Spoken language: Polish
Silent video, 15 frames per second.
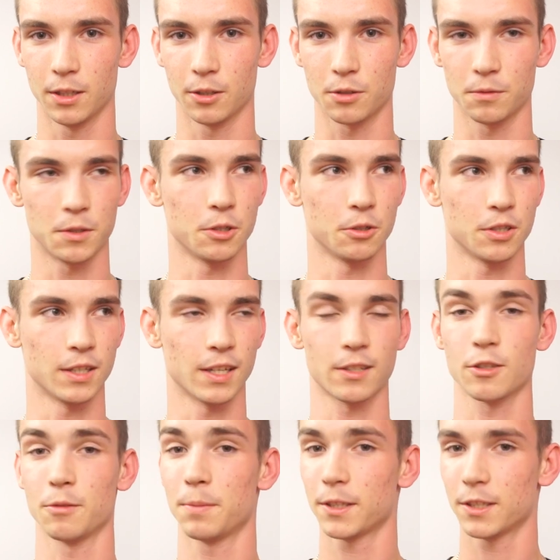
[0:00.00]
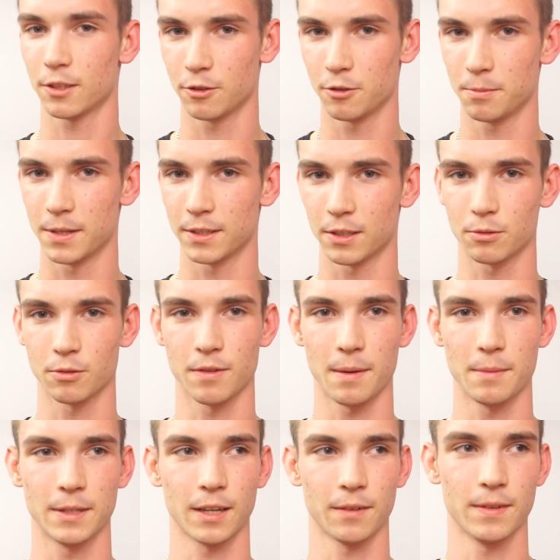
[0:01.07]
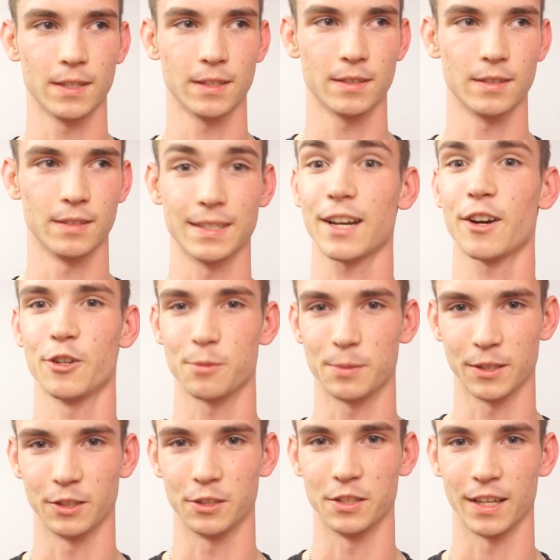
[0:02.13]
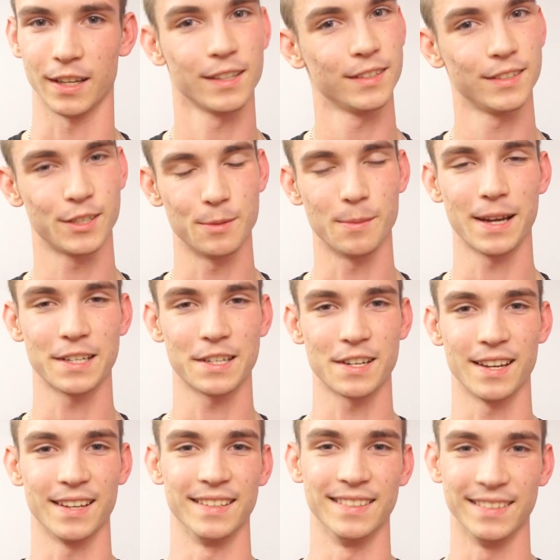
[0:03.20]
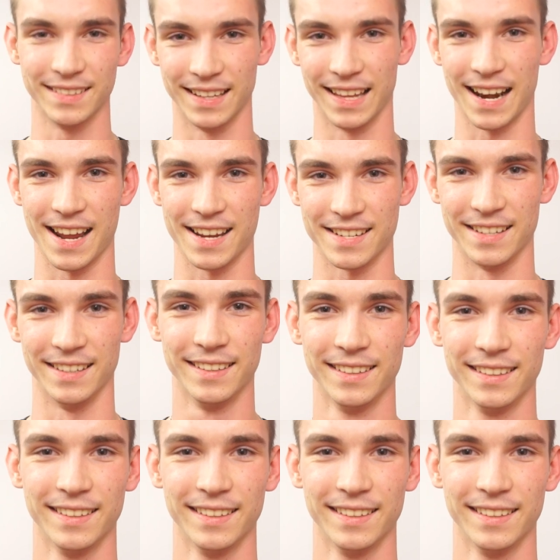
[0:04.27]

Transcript: i oczywiście już się teraz kompletnie gubię ze słowami, tak więc zakończmy ten odcinek. Trzymajcie się i na razie.